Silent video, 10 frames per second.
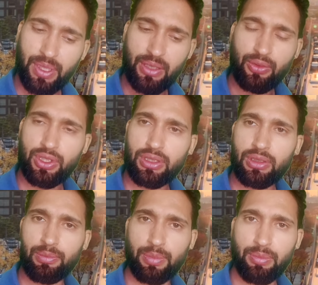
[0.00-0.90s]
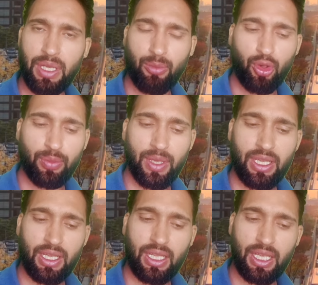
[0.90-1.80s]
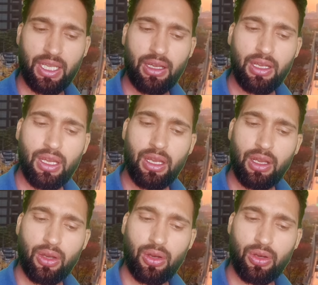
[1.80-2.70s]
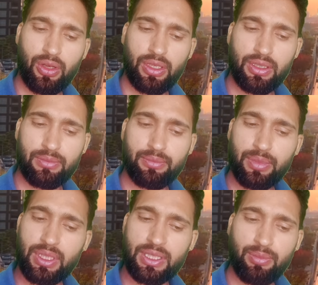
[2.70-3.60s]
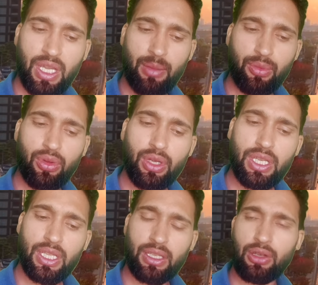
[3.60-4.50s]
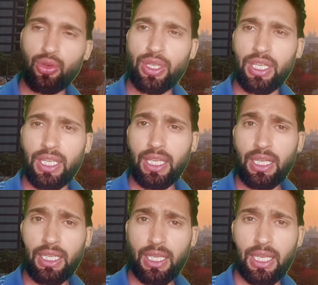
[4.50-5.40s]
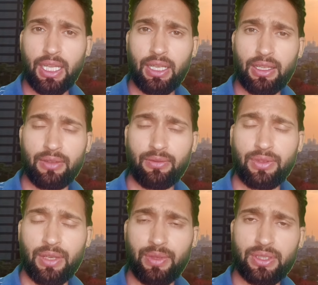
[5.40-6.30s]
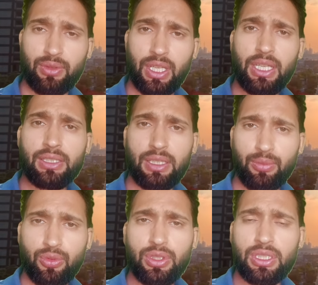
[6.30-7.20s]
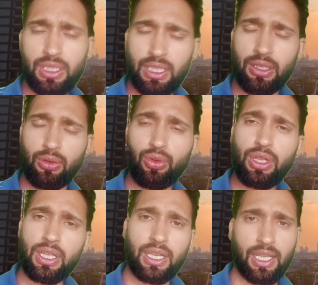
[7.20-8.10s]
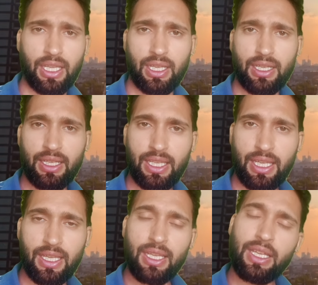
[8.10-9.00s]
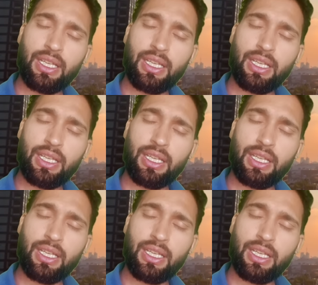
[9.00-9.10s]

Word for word: फिर कुछ अमाउंट पे करना रहेगा और इसमें आपको इंक्लूडिंग टिकट एंड बी वगैरह सब कुछ इंक्लूड रहेगा ठीक है